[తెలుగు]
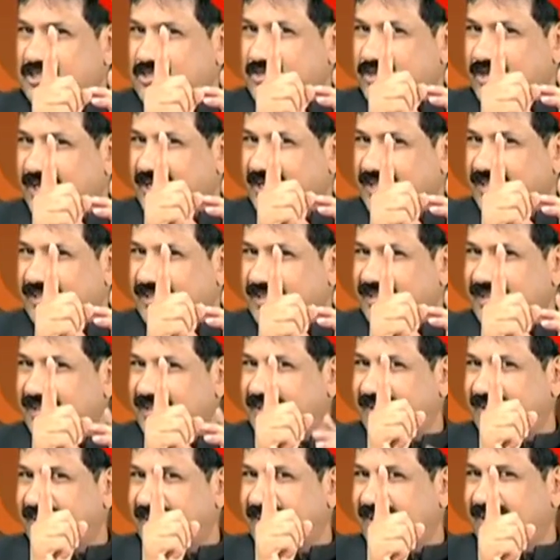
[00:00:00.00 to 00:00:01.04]
చూడండి
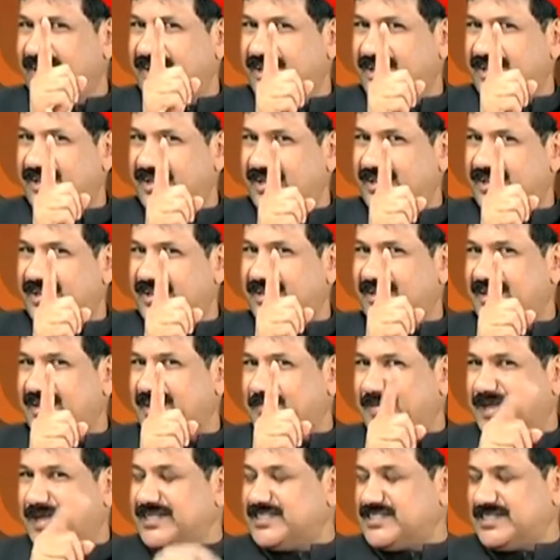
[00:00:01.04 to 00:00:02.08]

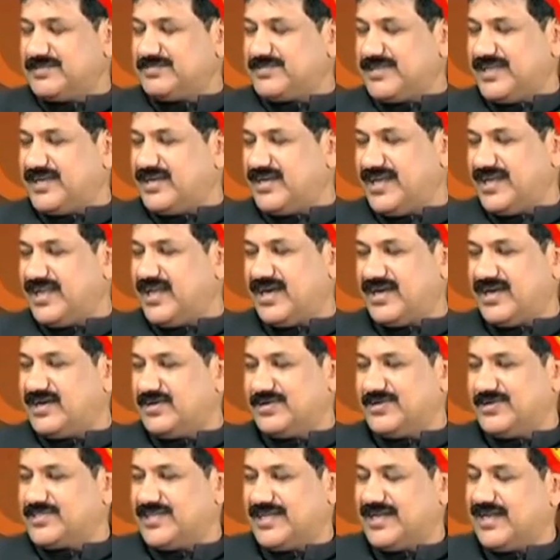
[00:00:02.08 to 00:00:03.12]
నీ పని చెప్తాను నేను ఎలా
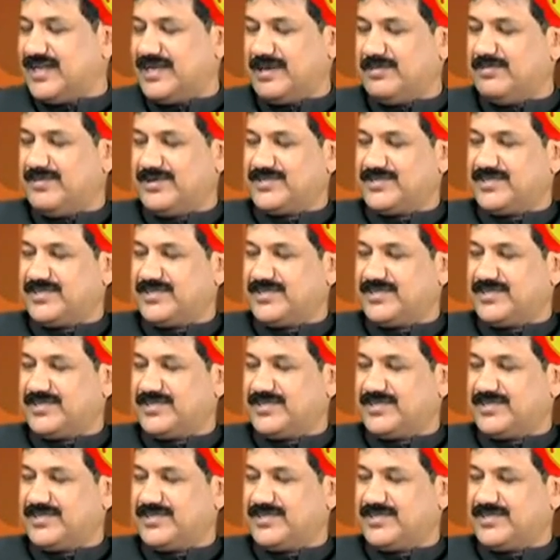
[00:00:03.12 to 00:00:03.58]
అంటావు ఒకసారి అన్నమ్మ